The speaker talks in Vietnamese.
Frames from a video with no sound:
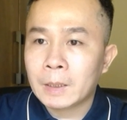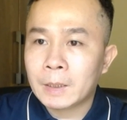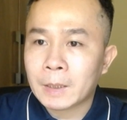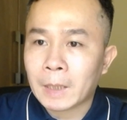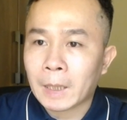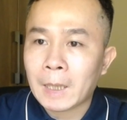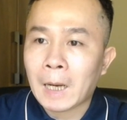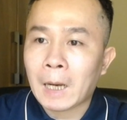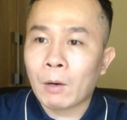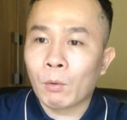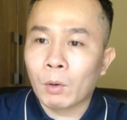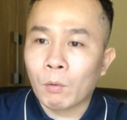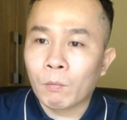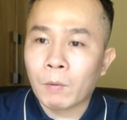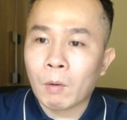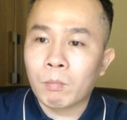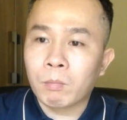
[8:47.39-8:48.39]
trái đào,
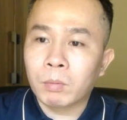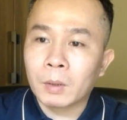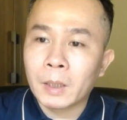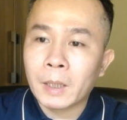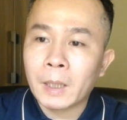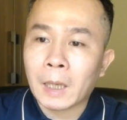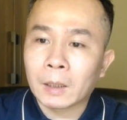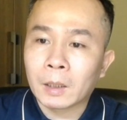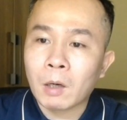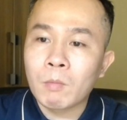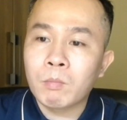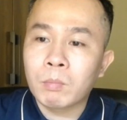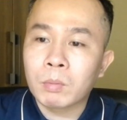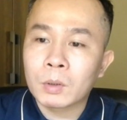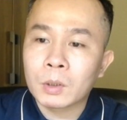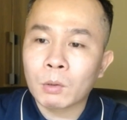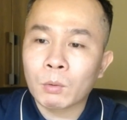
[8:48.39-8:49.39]
đậu phộng, lê, hạt
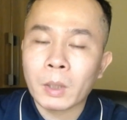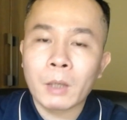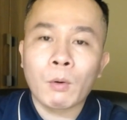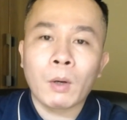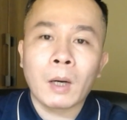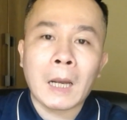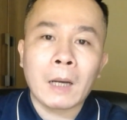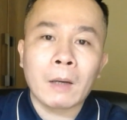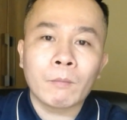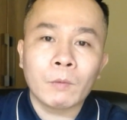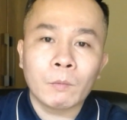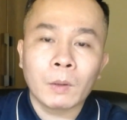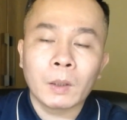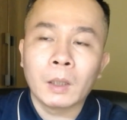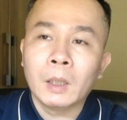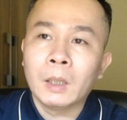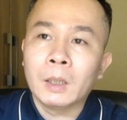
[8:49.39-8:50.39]
thông, dâu tây, khoai lang, vân
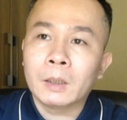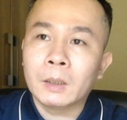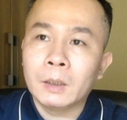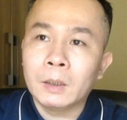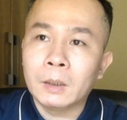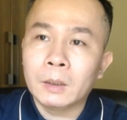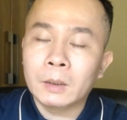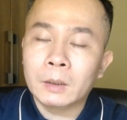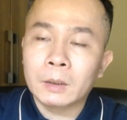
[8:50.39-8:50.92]
vân. Thì